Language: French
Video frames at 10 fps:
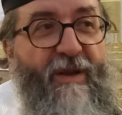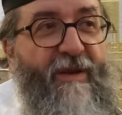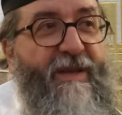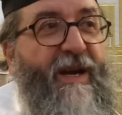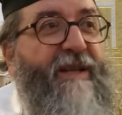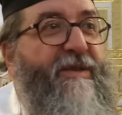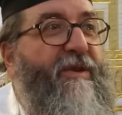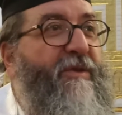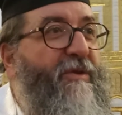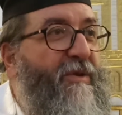le
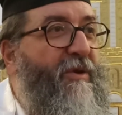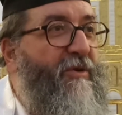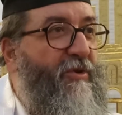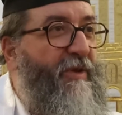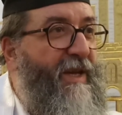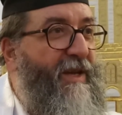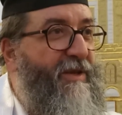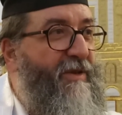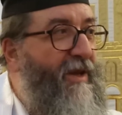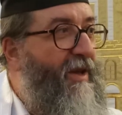de Rosh
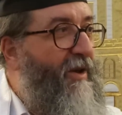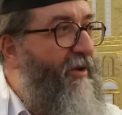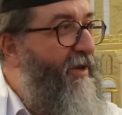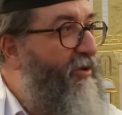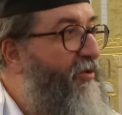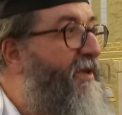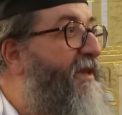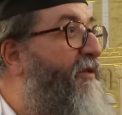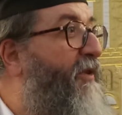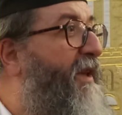Chodesh, on est tous les
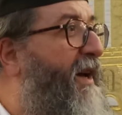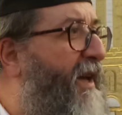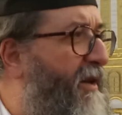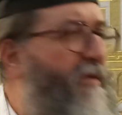enfants de Rachel.